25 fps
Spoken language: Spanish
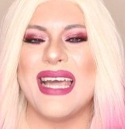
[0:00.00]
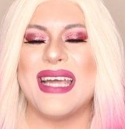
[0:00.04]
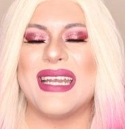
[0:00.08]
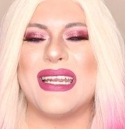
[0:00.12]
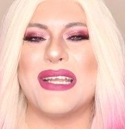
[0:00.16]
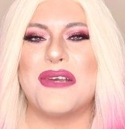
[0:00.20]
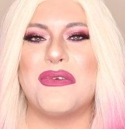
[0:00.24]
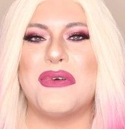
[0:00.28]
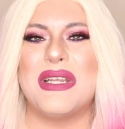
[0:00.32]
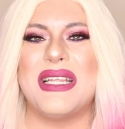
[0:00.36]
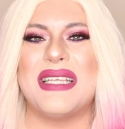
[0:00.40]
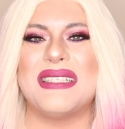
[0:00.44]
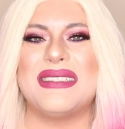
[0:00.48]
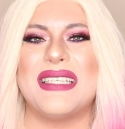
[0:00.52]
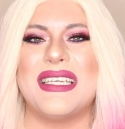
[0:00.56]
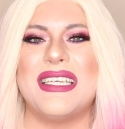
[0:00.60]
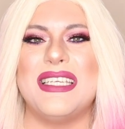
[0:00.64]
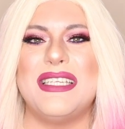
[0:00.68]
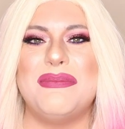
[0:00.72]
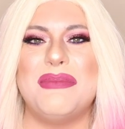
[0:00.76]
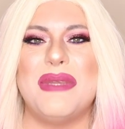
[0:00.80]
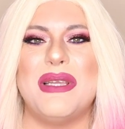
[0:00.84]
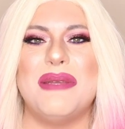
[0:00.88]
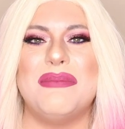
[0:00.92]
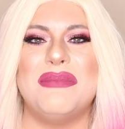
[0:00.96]
Recuerda
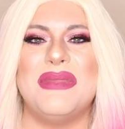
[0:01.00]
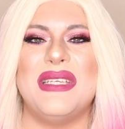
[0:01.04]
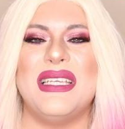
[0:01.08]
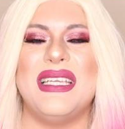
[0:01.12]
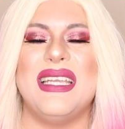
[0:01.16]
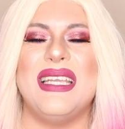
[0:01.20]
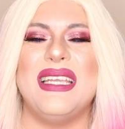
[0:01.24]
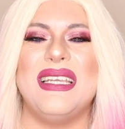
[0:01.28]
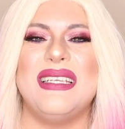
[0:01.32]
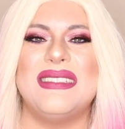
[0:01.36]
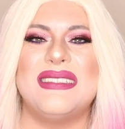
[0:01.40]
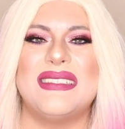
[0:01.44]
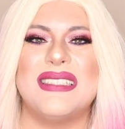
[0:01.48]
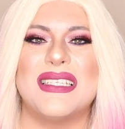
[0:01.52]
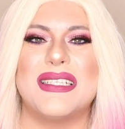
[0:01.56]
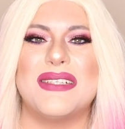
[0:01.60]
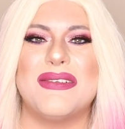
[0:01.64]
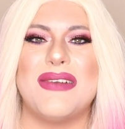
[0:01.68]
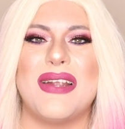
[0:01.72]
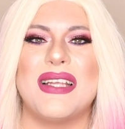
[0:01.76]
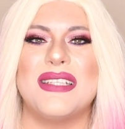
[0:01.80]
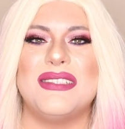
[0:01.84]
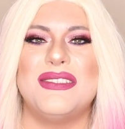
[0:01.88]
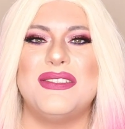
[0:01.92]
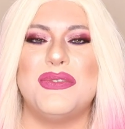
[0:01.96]
seguirme en mi
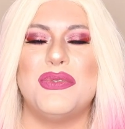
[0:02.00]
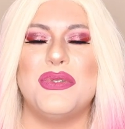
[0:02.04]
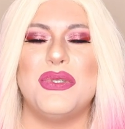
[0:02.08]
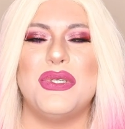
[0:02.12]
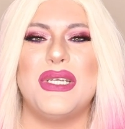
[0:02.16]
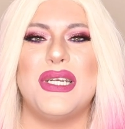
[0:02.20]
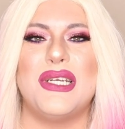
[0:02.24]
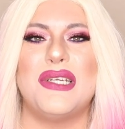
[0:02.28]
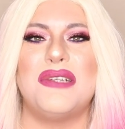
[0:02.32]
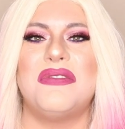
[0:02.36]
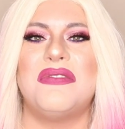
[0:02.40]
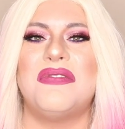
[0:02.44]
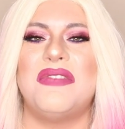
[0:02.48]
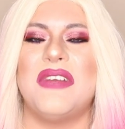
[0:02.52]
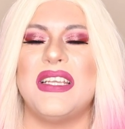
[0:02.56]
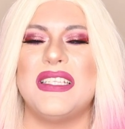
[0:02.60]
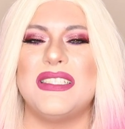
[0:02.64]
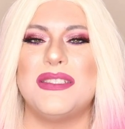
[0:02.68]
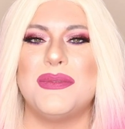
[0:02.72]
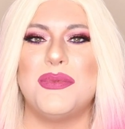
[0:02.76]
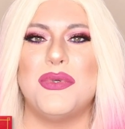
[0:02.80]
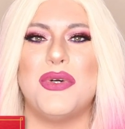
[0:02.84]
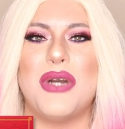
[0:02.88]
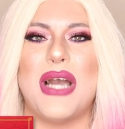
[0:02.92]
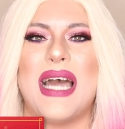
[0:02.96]
Instagram, Twitter,
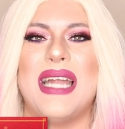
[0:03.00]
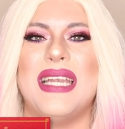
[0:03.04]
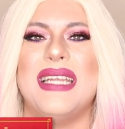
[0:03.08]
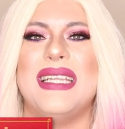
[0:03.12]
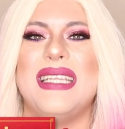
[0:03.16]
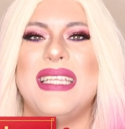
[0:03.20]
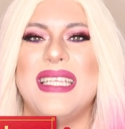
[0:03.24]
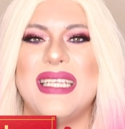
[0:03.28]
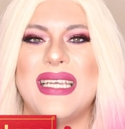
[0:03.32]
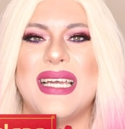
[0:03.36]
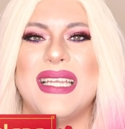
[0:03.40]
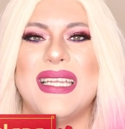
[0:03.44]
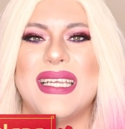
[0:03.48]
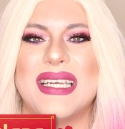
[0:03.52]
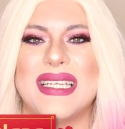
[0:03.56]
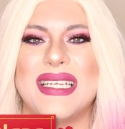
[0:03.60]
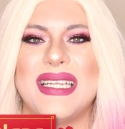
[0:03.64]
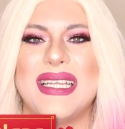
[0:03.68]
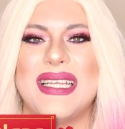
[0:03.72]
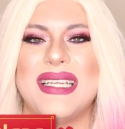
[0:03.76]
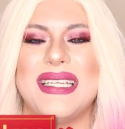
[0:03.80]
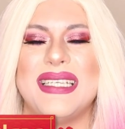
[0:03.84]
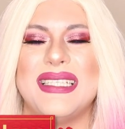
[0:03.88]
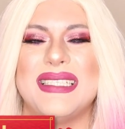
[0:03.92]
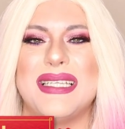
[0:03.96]
Facebook, Anika
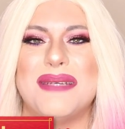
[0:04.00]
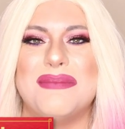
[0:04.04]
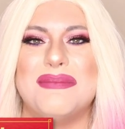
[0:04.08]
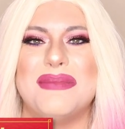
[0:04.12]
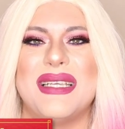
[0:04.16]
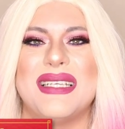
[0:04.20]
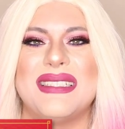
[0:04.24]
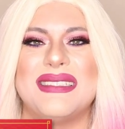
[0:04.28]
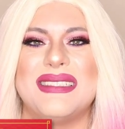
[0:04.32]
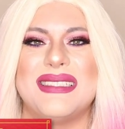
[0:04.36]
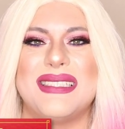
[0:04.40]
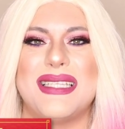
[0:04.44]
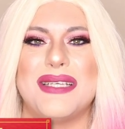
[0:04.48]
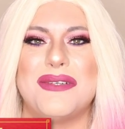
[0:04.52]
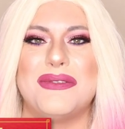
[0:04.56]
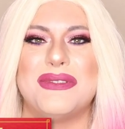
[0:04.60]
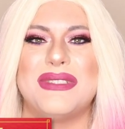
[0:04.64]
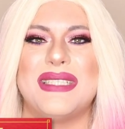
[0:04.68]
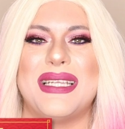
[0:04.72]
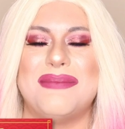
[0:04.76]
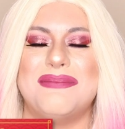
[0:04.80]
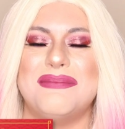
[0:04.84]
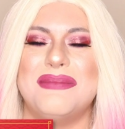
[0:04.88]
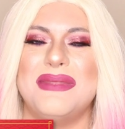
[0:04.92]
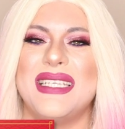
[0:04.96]
Leclerc. Y también si te
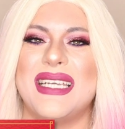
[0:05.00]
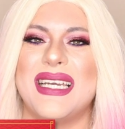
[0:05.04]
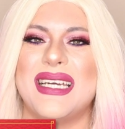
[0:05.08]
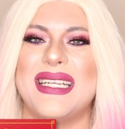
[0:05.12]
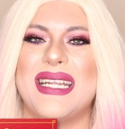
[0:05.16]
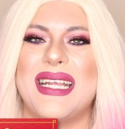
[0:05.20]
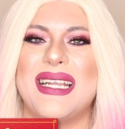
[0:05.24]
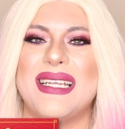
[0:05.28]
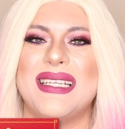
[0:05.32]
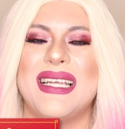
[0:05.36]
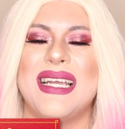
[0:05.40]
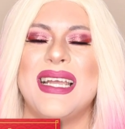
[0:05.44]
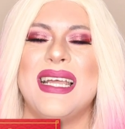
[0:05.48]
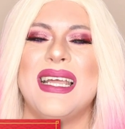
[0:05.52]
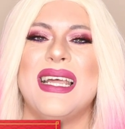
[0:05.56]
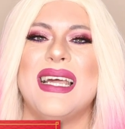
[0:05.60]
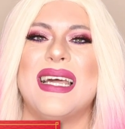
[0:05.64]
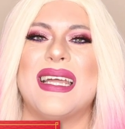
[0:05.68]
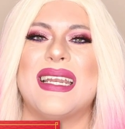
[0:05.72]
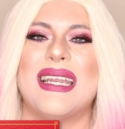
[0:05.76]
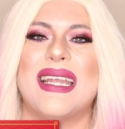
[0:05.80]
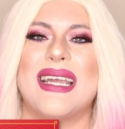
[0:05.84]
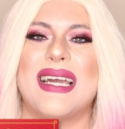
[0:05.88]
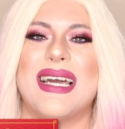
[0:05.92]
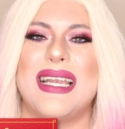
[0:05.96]
gusta mi canal,
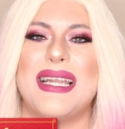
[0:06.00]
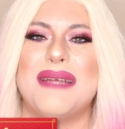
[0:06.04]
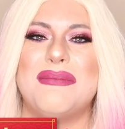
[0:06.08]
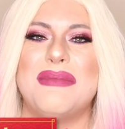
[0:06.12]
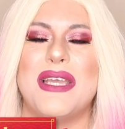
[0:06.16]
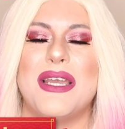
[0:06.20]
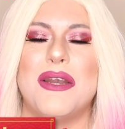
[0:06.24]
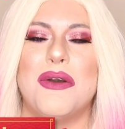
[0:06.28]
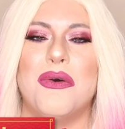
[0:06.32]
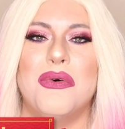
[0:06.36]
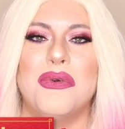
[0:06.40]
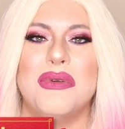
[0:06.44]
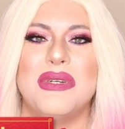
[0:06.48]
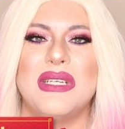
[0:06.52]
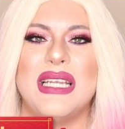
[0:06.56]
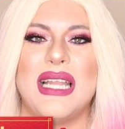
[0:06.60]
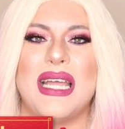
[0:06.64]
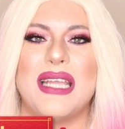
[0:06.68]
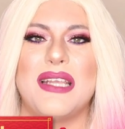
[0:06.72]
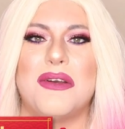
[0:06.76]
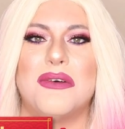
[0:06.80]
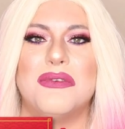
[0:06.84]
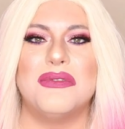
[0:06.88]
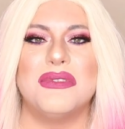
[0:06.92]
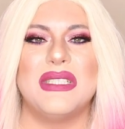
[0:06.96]
regálame un
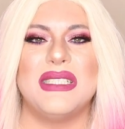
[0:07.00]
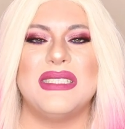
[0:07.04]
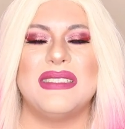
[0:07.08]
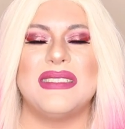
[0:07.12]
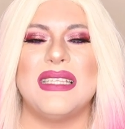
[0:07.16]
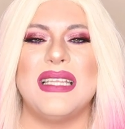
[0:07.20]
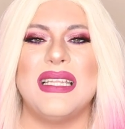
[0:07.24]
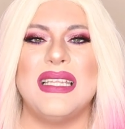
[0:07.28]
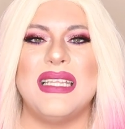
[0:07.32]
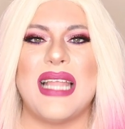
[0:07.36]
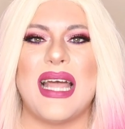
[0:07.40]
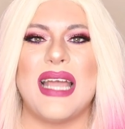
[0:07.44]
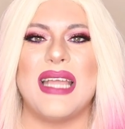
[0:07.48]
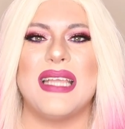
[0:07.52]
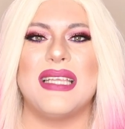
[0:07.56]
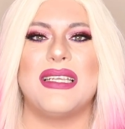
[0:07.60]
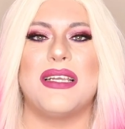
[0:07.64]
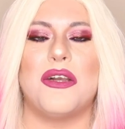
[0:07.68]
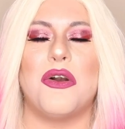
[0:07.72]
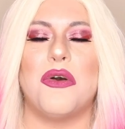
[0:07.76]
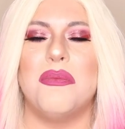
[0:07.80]
like o un dislike.